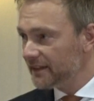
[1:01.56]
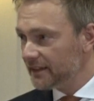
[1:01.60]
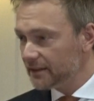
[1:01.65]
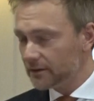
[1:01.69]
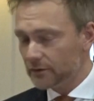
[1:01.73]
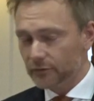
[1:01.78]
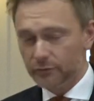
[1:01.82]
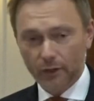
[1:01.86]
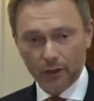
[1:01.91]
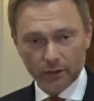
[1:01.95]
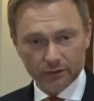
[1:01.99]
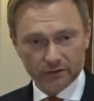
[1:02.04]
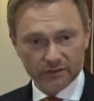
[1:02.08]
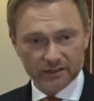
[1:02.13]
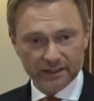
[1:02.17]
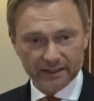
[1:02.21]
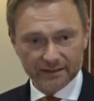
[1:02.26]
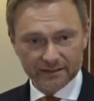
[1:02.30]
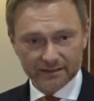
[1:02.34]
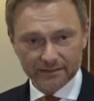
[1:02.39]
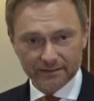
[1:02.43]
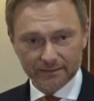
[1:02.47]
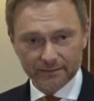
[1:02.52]
nicht
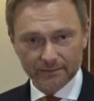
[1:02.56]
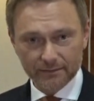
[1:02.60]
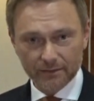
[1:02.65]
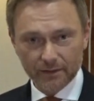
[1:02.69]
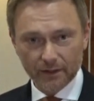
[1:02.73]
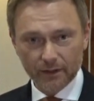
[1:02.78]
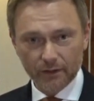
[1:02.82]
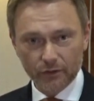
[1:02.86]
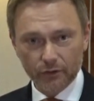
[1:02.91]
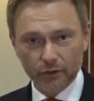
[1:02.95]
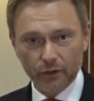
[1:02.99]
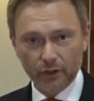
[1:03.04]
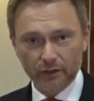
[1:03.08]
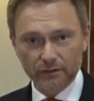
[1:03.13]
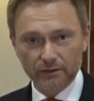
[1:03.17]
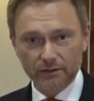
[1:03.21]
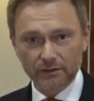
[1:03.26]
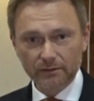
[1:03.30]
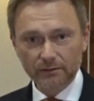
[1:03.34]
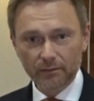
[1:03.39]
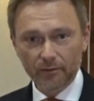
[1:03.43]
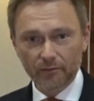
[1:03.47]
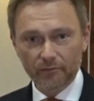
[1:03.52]
fortsetzen äh,
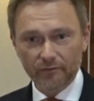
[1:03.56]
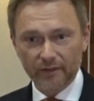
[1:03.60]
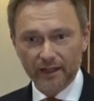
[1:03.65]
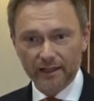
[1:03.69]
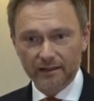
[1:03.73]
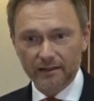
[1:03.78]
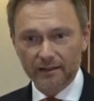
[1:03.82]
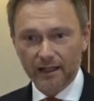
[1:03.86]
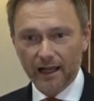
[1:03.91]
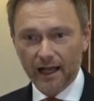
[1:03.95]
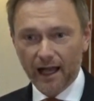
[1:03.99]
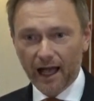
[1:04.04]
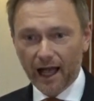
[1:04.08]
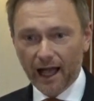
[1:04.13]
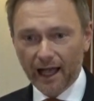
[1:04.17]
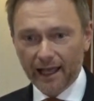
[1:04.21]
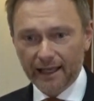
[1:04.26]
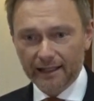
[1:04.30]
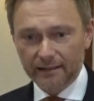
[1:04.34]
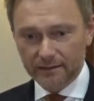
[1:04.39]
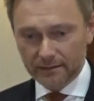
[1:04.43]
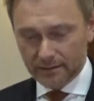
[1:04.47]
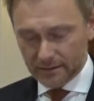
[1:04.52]
können, wenn
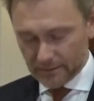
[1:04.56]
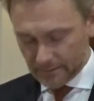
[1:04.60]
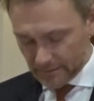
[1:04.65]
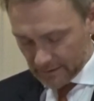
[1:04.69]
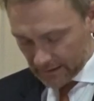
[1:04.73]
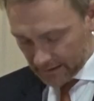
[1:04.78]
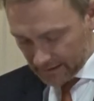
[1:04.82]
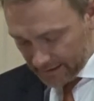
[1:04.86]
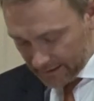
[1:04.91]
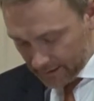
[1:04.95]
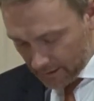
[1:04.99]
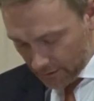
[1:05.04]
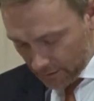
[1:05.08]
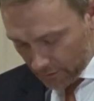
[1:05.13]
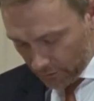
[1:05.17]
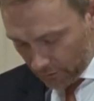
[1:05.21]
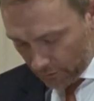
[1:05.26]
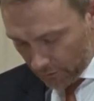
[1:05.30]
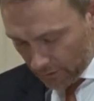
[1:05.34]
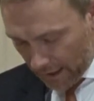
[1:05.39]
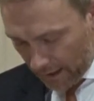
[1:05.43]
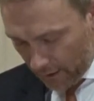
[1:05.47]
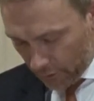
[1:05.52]
eine
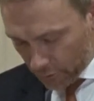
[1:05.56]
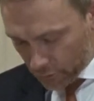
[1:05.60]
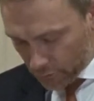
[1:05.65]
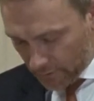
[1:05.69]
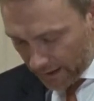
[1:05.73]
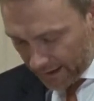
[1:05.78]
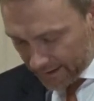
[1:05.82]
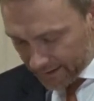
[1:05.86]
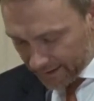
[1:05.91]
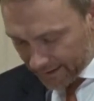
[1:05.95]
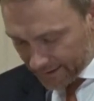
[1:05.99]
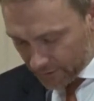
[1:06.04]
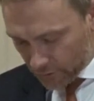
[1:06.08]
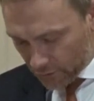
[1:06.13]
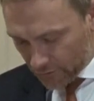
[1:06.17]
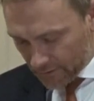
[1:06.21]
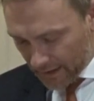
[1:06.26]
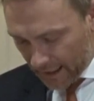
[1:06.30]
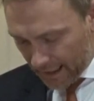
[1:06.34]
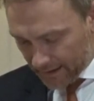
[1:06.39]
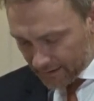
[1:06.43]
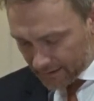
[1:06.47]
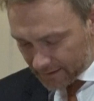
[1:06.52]
Gliederung, auch nur eine
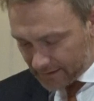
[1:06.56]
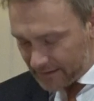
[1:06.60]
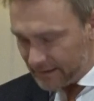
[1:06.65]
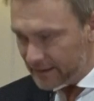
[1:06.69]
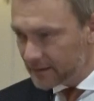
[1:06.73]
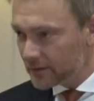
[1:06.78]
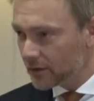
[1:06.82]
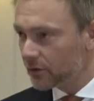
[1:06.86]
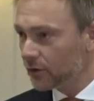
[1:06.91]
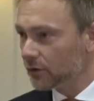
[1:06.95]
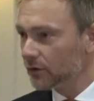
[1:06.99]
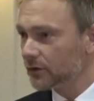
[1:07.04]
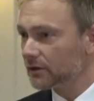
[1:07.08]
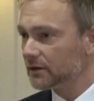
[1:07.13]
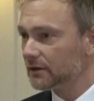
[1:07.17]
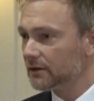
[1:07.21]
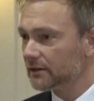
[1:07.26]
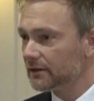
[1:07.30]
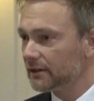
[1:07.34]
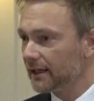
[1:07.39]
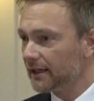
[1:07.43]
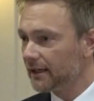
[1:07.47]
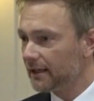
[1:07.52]
regionale Gliederung
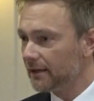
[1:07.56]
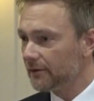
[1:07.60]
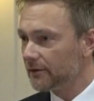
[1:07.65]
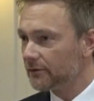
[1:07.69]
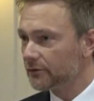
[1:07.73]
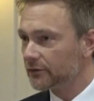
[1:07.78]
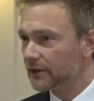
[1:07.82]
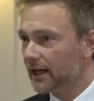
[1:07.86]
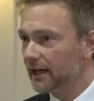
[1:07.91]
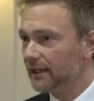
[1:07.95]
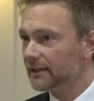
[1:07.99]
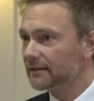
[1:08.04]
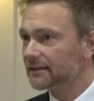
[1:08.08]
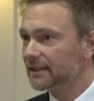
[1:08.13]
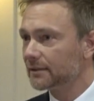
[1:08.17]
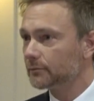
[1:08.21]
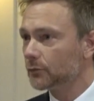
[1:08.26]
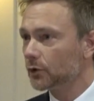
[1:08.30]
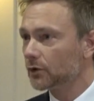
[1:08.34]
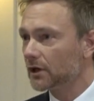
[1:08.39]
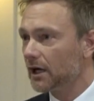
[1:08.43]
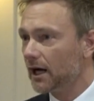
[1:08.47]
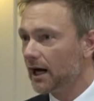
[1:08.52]
der Freien
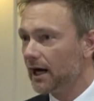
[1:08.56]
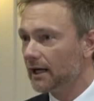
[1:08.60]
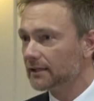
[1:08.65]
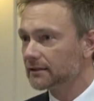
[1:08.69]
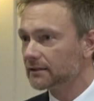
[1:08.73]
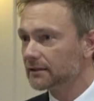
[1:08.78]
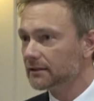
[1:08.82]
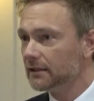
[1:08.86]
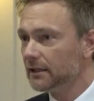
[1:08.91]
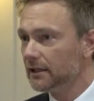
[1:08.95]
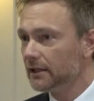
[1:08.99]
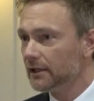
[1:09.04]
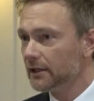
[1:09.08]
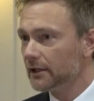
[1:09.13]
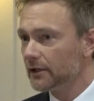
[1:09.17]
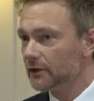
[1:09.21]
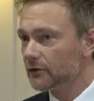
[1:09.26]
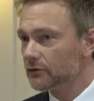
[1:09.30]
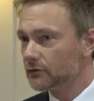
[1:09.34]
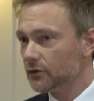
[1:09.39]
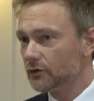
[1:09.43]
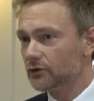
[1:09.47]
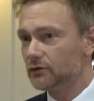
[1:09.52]
Demokraten,
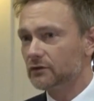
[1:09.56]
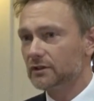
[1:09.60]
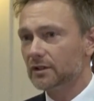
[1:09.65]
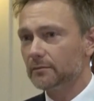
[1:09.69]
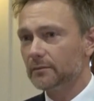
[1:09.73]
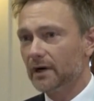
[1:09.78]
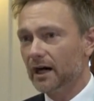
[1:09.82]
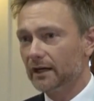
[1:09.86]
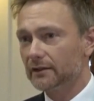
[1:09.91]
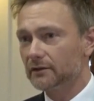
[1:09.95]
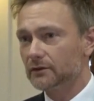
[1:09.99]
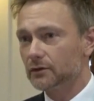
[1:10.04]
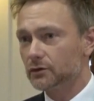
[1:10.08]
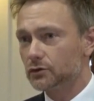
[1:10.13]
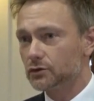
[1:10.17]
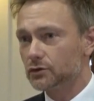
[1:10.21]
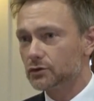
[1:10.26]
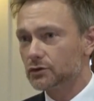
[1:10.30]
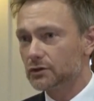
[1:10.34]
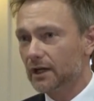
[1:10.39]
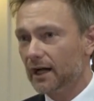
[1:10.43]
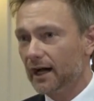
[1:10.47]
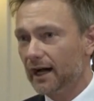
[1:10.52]

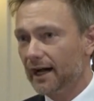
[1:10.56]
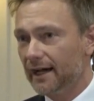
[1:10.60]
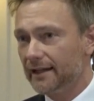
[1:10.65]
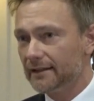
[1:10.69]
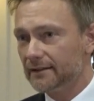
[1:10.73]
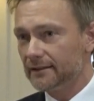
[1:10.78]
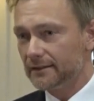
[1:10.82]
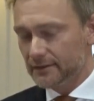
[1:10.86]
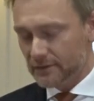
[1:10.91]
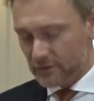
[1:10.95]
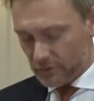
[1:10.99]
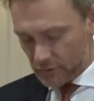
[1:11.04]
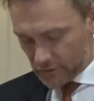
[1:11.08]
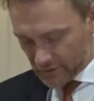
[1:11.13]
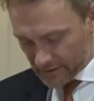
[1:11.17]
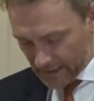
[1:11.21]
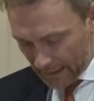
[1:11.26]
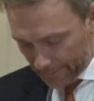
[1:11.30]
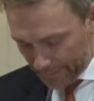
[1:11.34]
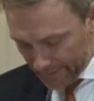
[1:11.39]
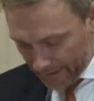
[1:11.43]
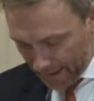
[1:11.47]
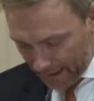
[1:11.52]
systematisch eine
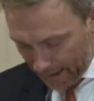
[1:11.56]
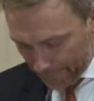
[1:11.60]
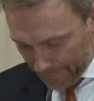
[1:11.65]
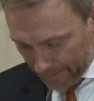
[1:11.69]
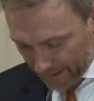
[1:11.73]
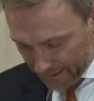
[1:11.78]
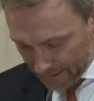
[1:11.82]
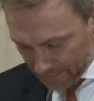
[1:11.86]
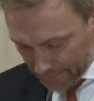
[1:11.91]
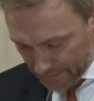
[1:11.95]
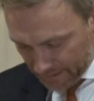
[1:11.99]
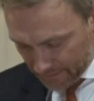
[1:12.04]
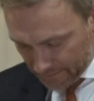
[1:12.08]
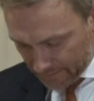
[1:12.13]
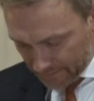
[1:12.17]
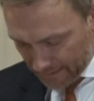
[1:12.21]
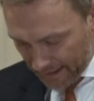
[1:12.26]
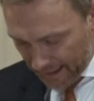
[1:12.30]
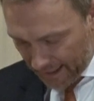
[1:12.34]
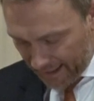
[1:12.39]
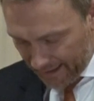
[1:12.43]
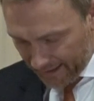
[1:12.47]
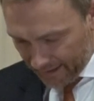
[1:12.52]
Zusammenarbeit mit
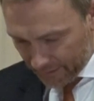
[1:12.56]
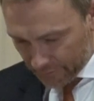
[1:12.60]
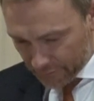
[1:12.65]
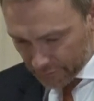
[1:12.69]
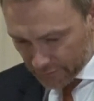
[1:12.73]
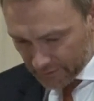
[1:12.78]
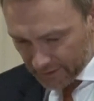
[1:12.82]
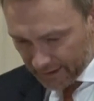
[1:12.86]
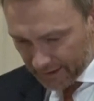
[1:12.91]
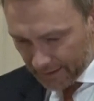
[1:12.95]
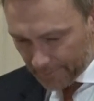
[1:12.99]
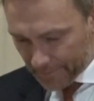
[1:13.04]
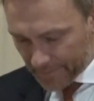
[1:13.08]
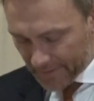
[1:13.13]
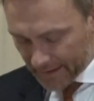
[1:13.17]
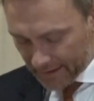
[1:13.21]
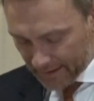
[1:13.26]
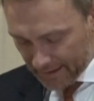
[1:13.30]
der AfD